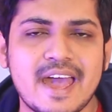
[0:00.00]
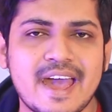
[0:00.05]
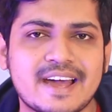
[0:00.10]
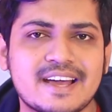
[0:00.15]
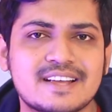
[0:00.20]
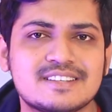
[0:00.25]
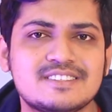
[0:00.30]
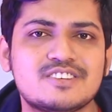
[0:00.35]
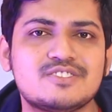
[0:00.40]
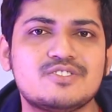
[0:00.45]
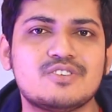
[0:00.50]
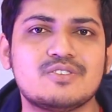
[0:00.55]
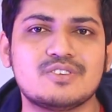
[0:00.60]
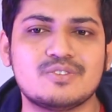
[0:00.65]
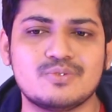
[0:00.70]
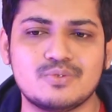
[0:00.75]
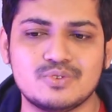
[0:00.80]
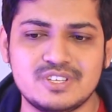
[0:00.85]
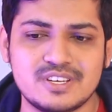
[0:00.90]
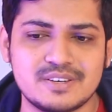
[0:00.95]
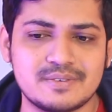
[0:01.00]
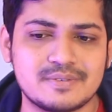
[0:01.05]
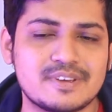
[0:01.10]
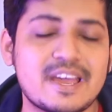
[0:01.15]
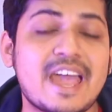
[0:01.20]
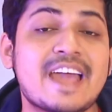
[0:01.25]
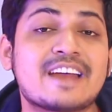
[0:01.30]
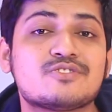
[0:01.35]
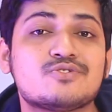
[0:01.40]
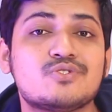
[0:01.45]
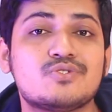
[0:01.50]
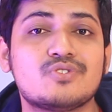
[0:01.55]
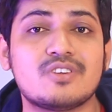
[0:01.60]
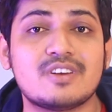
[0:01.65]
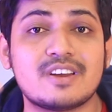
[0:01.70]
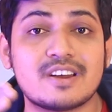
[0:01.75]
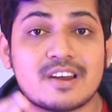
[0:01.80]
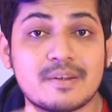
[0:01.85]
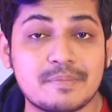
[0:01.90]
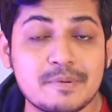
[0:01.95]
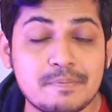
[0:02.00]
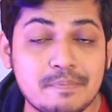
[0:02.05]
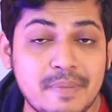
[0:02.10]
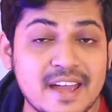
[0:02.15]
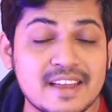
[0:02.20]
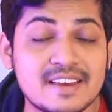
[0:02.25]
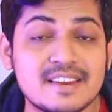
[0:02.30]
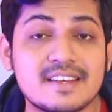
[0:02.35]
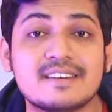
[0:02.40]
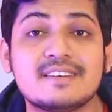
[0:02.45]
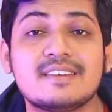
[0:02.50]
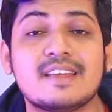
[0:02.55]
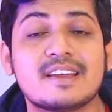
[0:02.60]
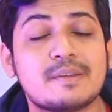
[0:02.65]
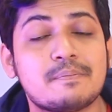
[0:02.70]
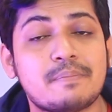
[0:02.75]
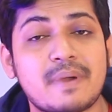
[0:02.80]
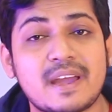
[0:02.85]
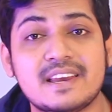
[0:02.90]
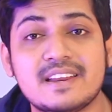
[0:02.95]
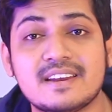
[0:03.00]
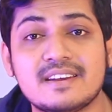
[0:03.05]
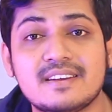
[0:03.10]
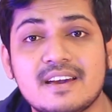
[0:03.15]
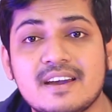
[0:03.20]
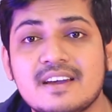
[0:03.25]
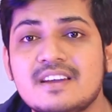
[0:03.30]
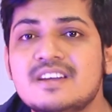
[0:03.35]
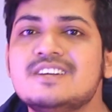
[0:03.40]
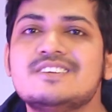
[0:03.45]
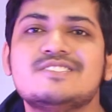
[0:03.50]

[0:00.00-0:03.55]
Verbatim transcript: এক হাজার ডলার ওই যে একশো ডলার আপনি পাইলেন নাকি পাইলেন না